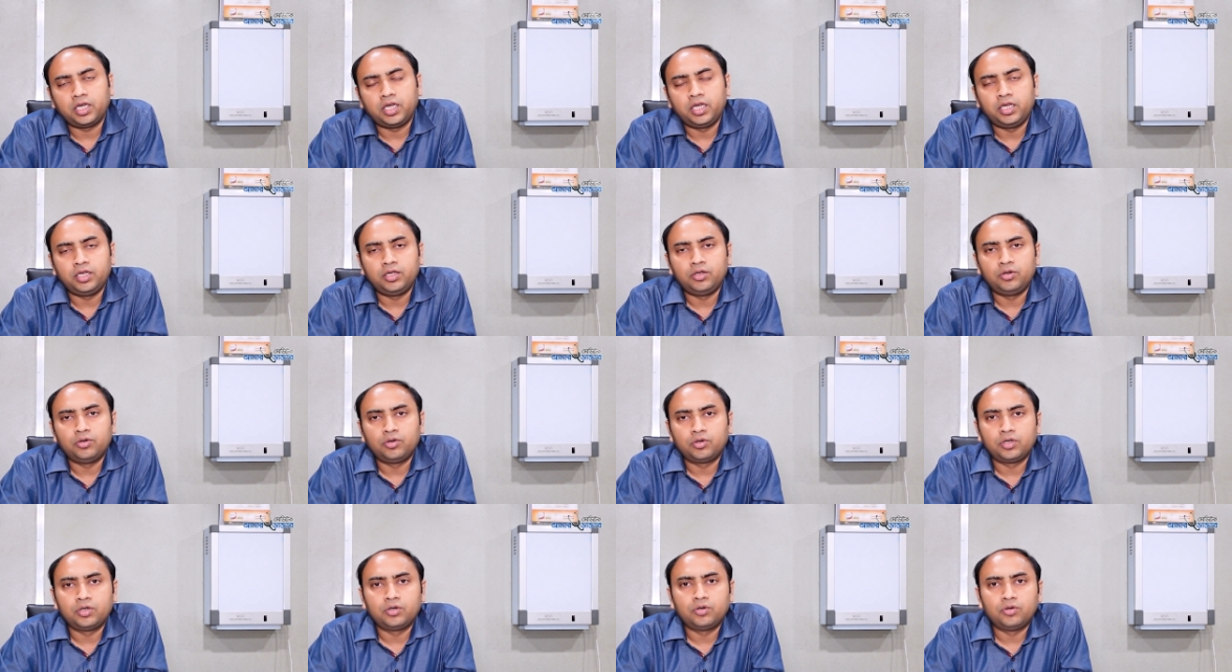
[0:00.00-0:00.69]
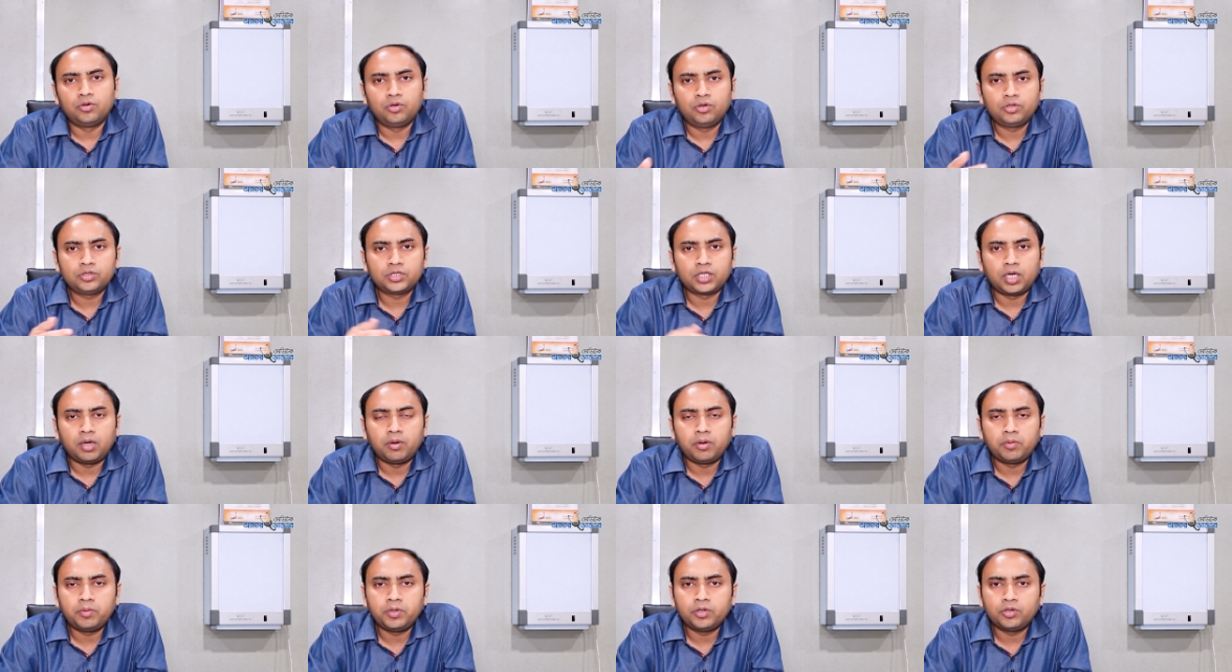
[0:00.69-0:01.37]
এই রোগীগুলো
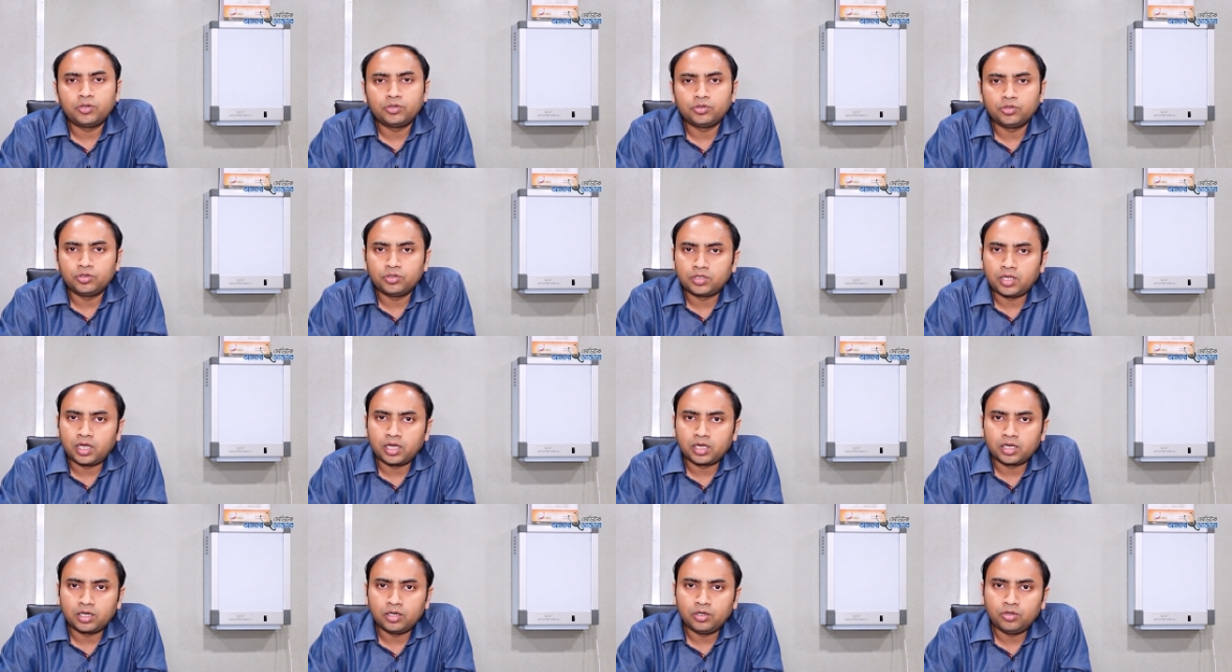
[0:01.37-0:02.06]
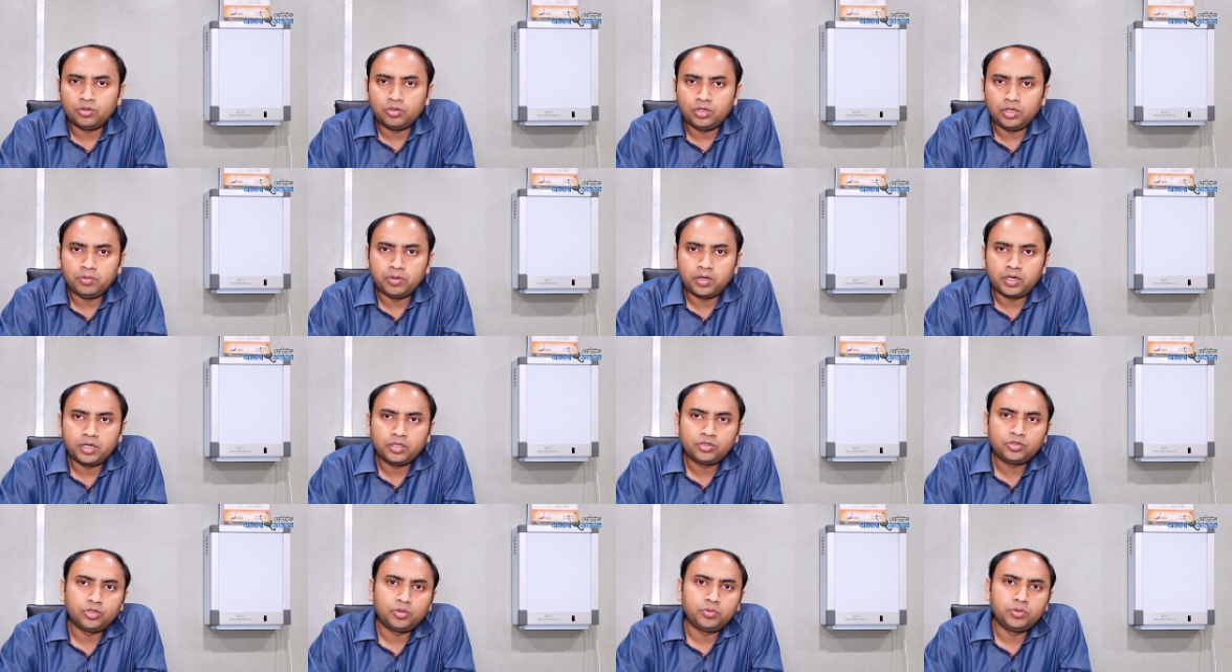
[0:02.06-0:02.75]
স্বাভাবিক ওজন থাকলেও
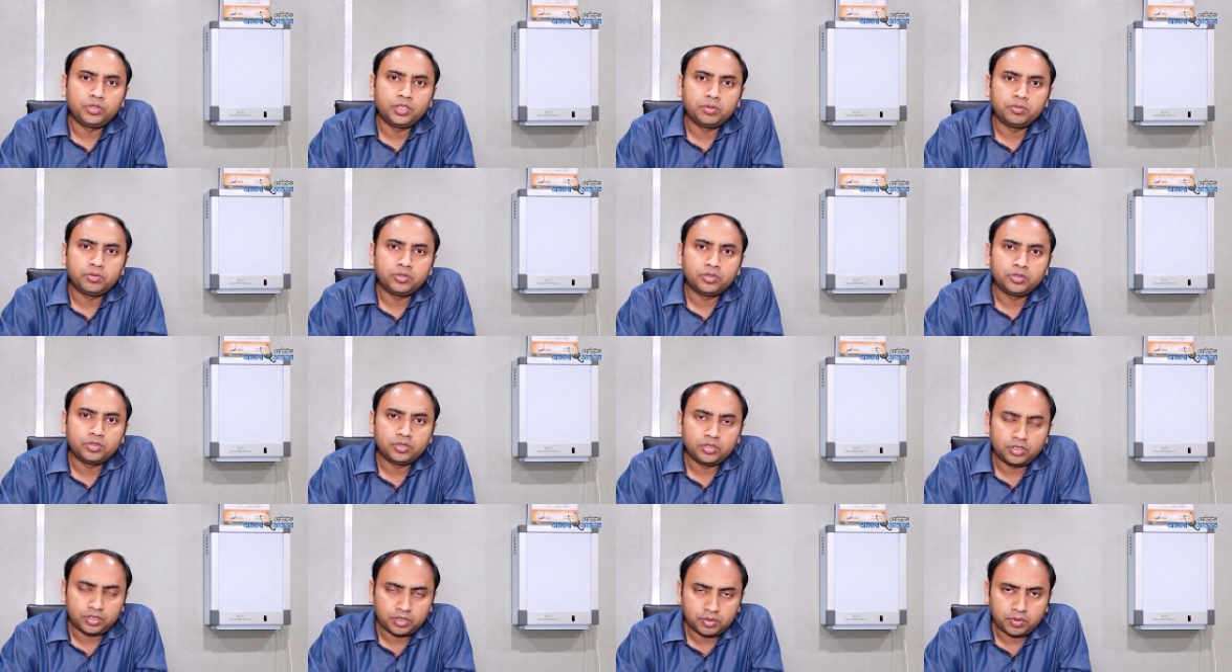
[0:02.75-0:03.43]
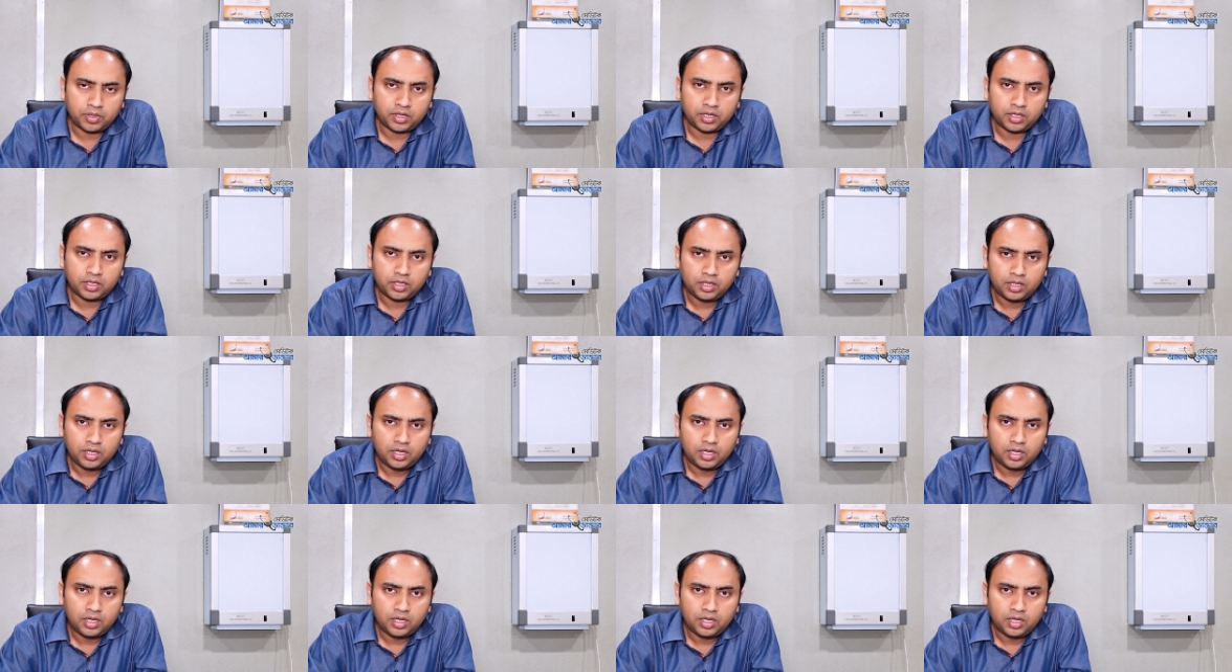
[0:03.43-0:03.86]
লিভারে চর্বি জমে যেতে পারে